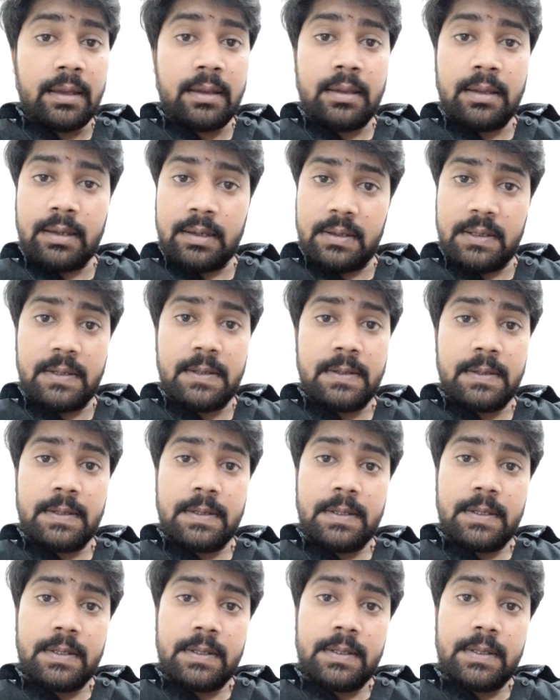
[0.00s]
ही है
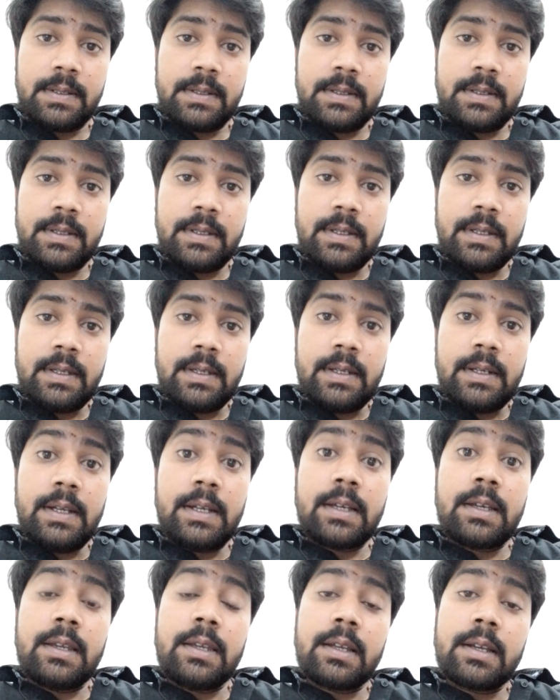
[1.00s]

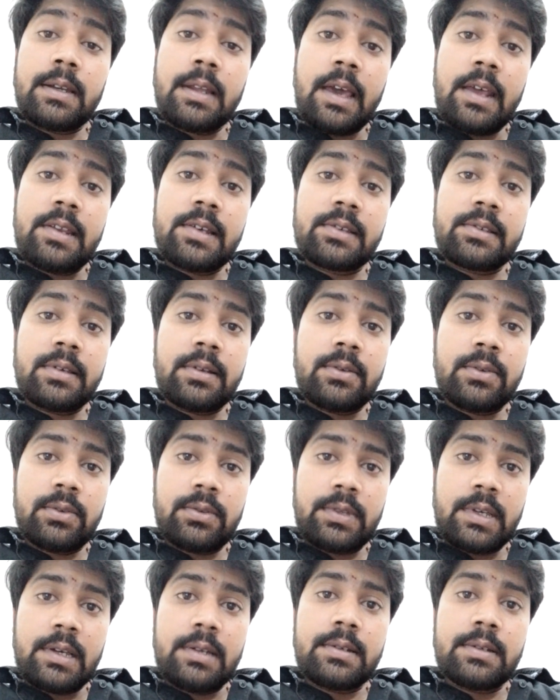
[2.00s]
लेकिन एक डायरेक्शन
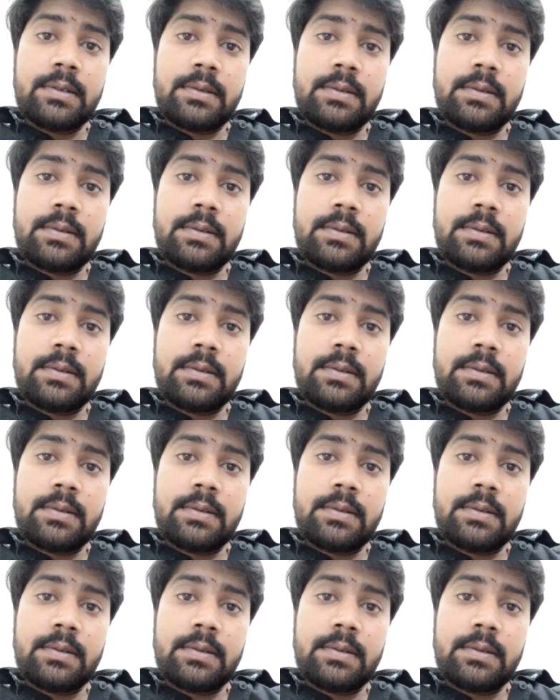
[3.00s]
होता है ना